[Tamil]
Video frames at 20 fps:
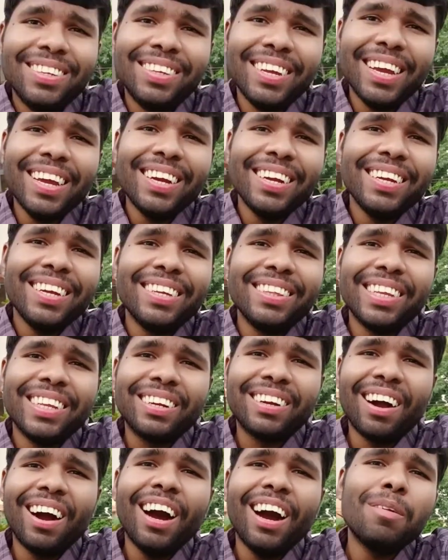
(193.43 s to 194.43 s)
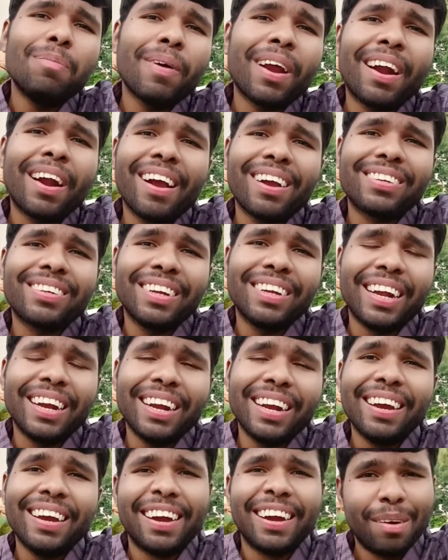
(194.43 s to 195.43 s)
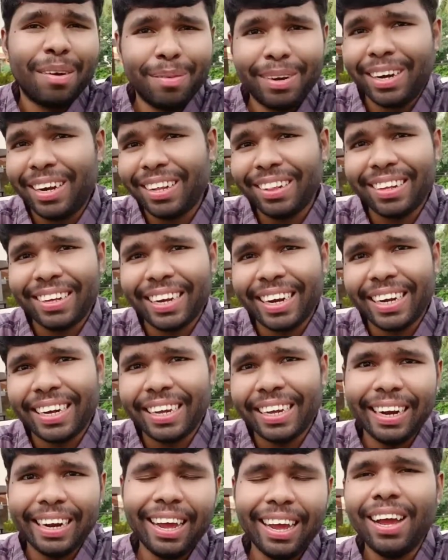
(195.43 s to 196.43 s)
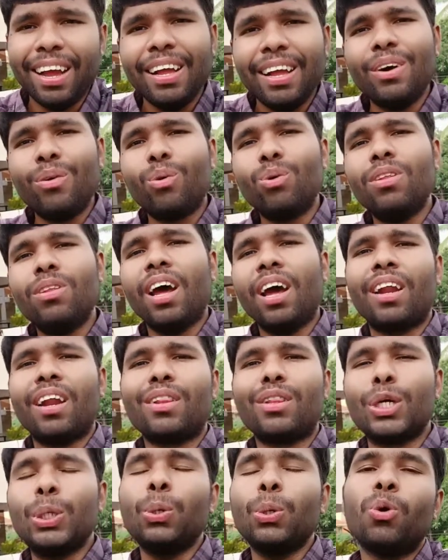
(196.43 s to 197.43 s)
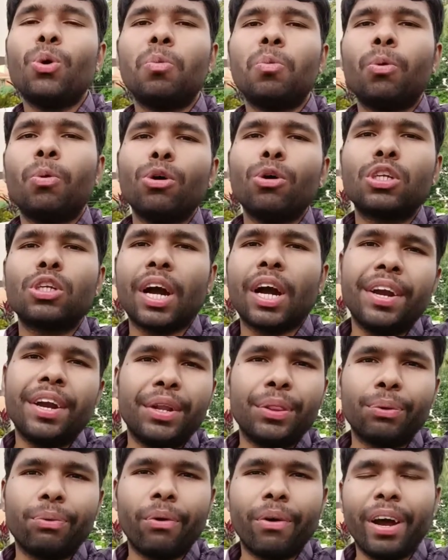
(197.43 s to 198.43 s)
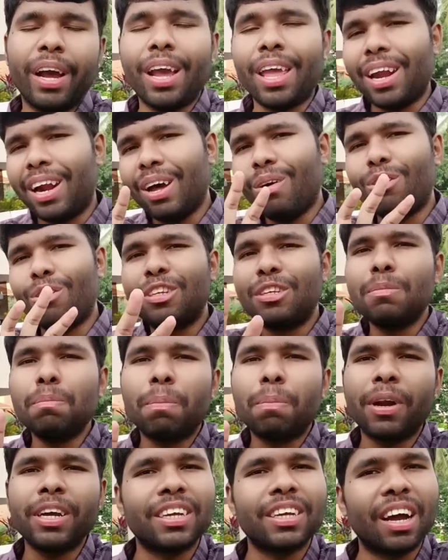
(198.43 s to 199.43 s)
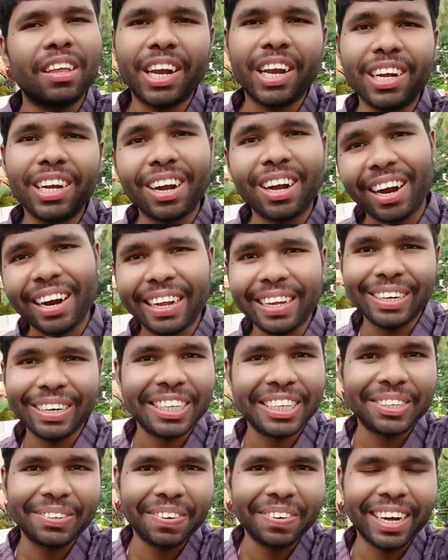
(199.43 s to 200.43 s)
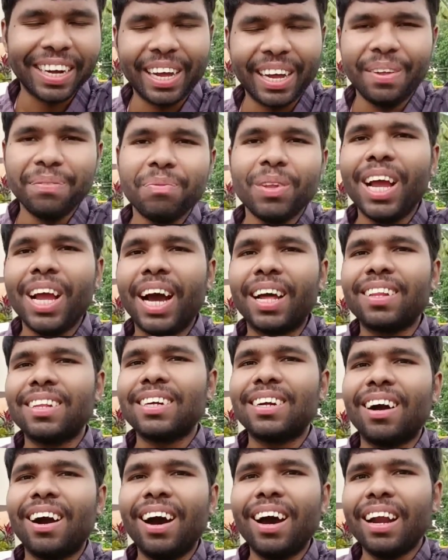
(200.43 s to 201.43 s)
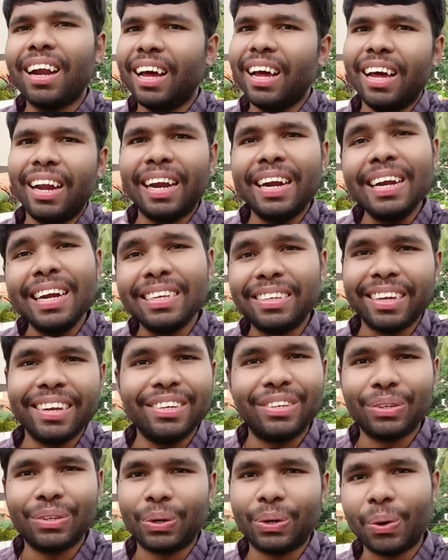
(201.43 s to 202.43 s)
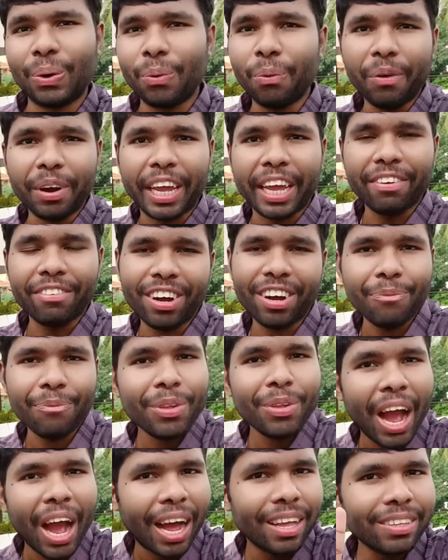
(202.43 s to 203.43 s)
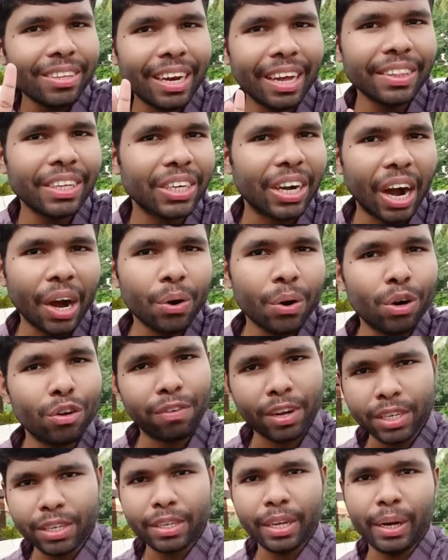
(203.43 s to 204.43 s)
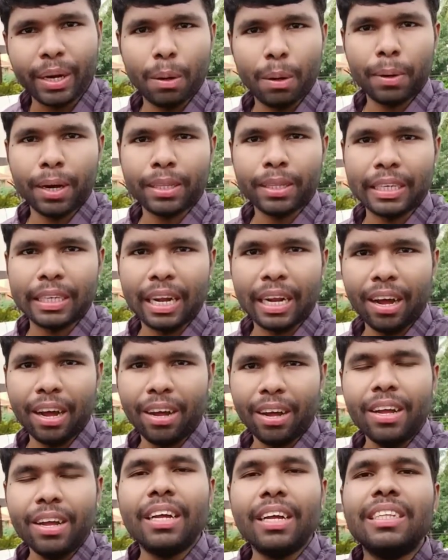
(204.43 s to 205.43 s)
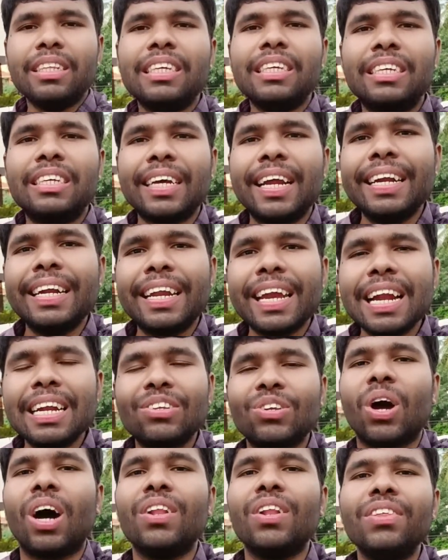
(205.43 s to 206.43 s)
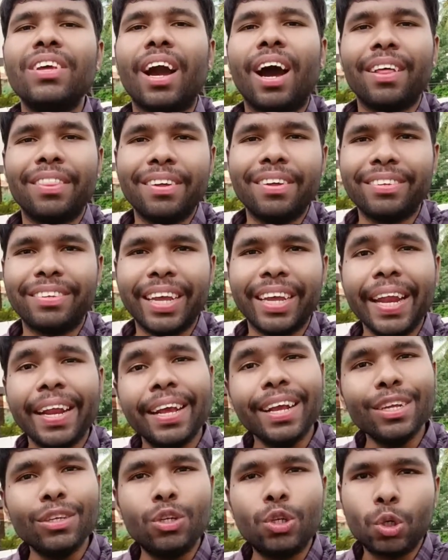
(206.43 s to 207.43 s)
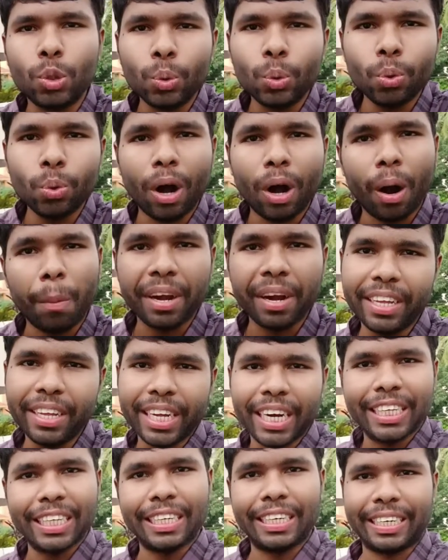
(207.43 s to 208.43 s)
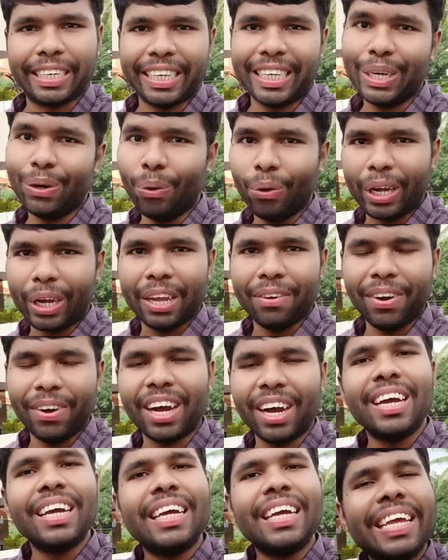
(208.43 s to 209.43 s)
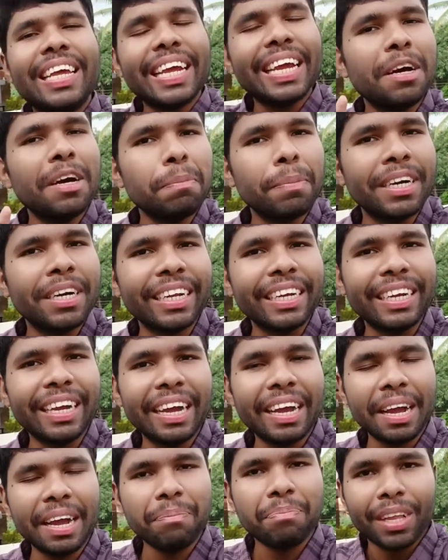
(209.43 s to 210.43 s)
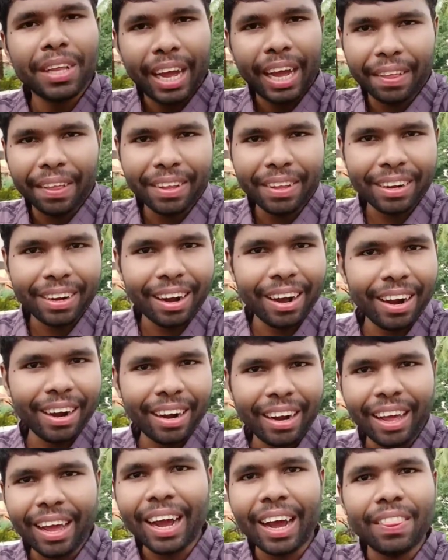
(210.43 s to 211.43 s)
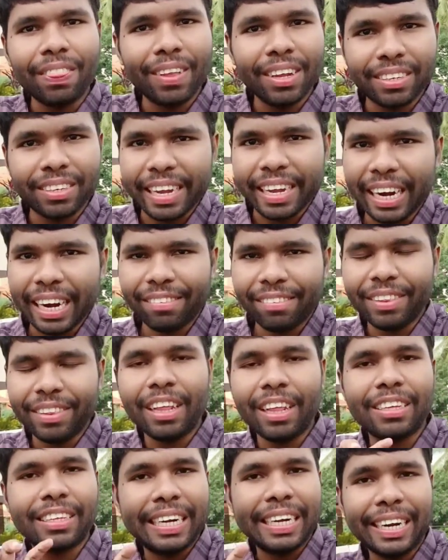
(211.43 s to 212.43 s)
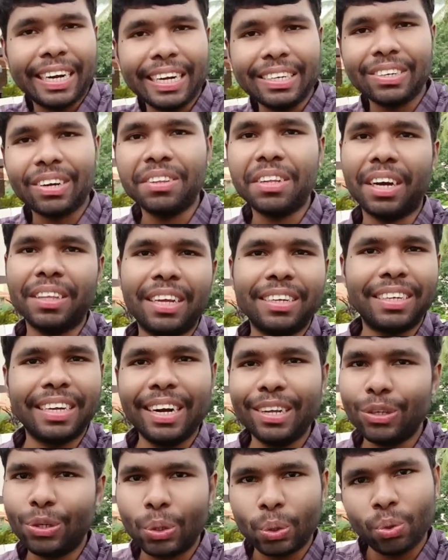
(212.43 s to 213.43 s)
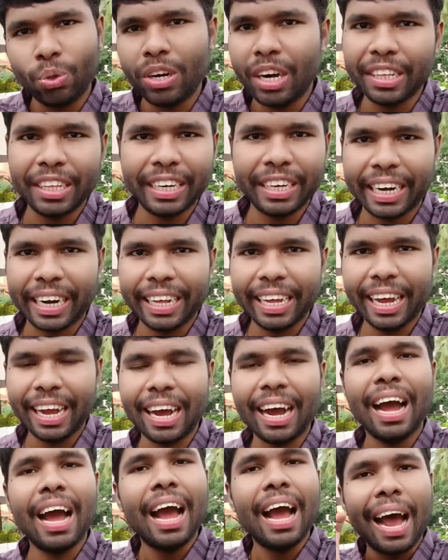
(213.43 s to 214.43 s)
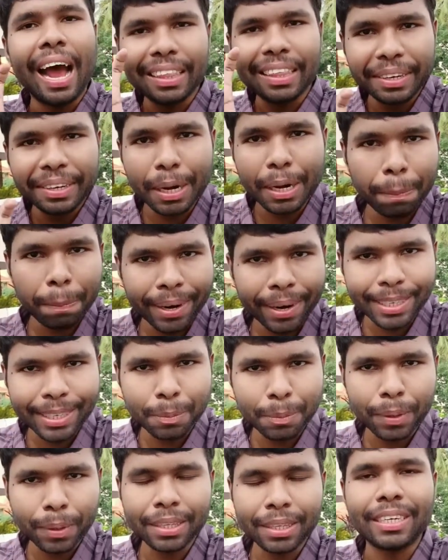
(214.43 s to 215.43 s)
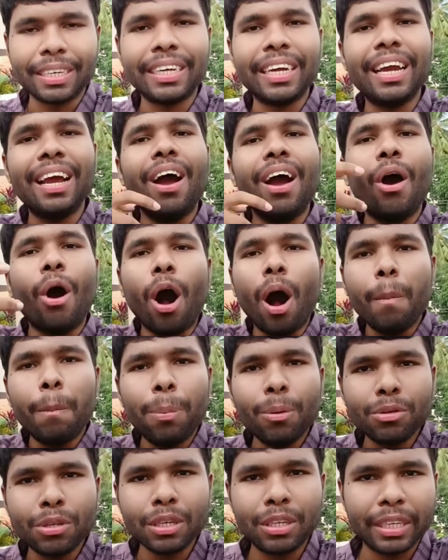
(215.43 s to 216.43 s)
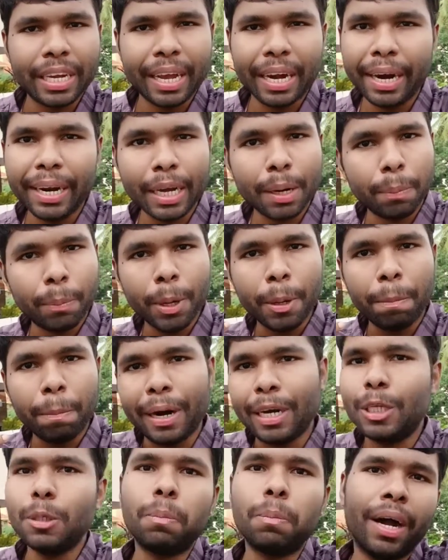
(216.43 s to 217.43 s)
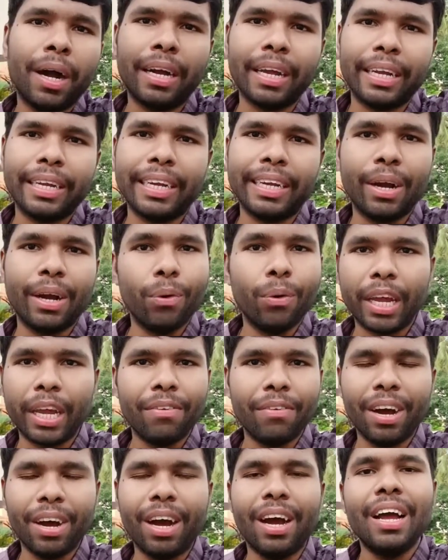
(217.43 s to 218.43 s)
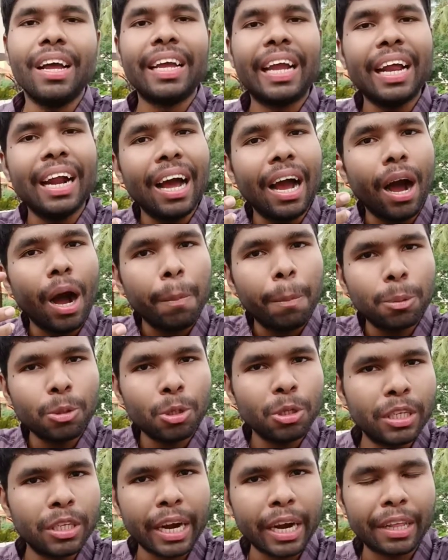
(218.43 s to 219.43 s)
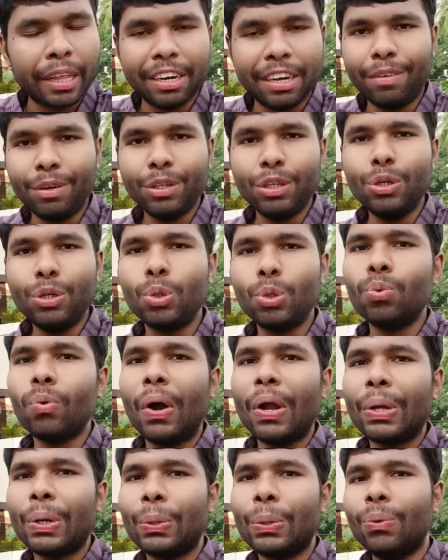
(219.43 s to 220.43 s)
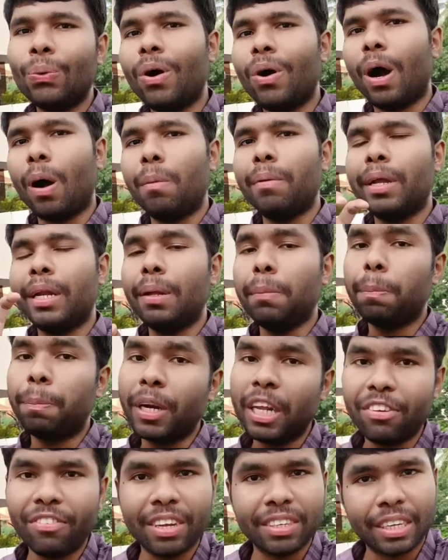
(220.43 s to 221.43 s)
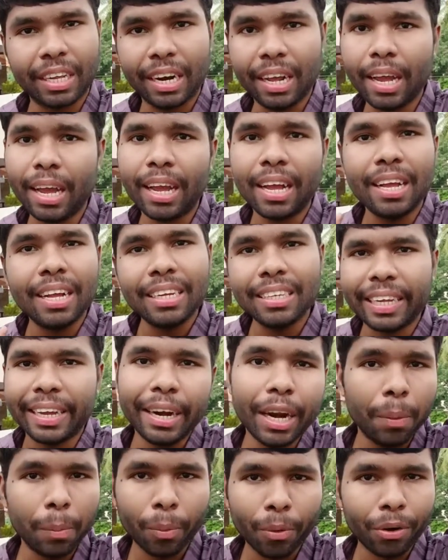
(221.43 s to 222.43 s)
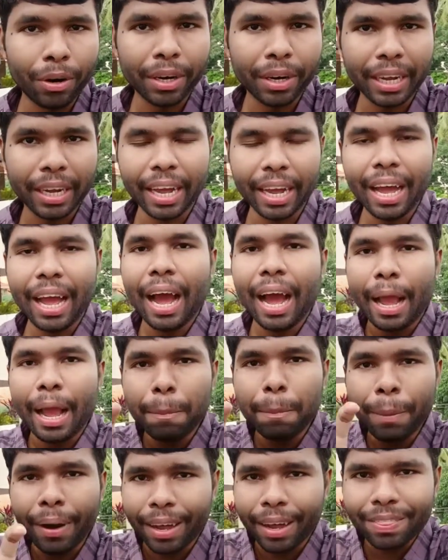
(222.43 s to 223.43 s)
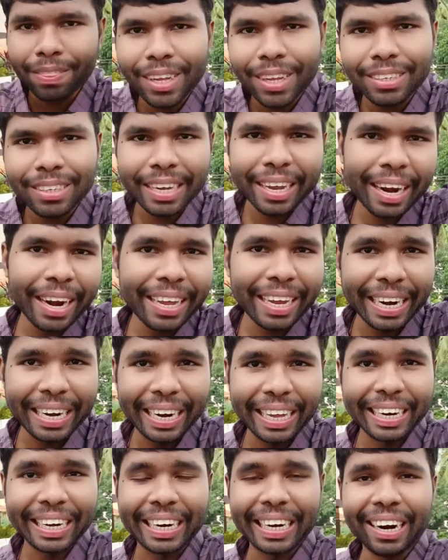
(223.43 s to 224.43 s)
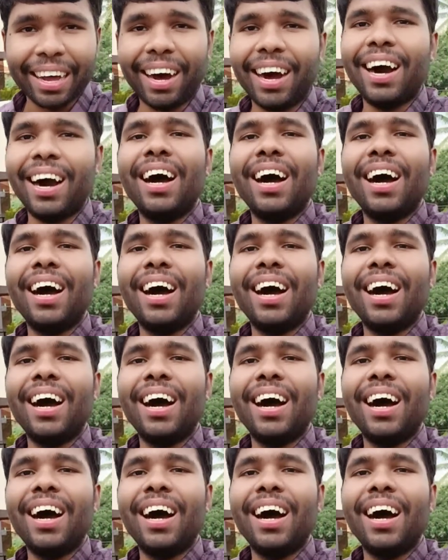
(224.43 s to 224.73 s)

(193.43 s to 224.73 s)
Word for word: சரி இந்த காட் பேரடாக்ஸ்னா என்ன அப்படின்றது கேட்டிங்கன்னா உதாரணத்துக்கு ஒரு போஸ்ட் கார்டு எடுத்துக்கோங்க இல்லைனா ஒரு சிம்பிளாக சாதாரண கார்டே எடுத்துக்கோங்க அந்த கார்டில் ரெண்டு சைட்ஸ் இருக்கும் ஓகேவா அதில் அந்த கார்டோட ஃபஸ்ட் சைடில் பார்த்தீங்கன்னா தி சென்டென்ஸ் ஆன் தி அதர் சைட் இஸ் ட்ரூ அப்படின்னு எழுதியிருக்கு ஓகேவா நீங்கள் என்ன பண்ணுறீங்க அந்த கார்டில் அந்த சைடில் வந்து இந்த சென்டென்ஸ் ஆன் தி அதர் சைடு இஸ் ட்ரூன்னு எழுதியிருக்கு இல்லையா அதை நீங்கள் படிச்சுட்டு பார்த்துட்டு ஆப்போசிட் சைடில் நீங்கள் போய் படித்து பார்க்குறீங்க ஓகேவா ஏன்னா ஆப்போசிட் சைடில் தான் வந்து ட்ரூவாக இருக்கும் அப்படின்னு ப்ரீவியஸான சைடில் போட்டிருக்கு இப்போ அந்த சைடில் என்ன இருக்குன்னா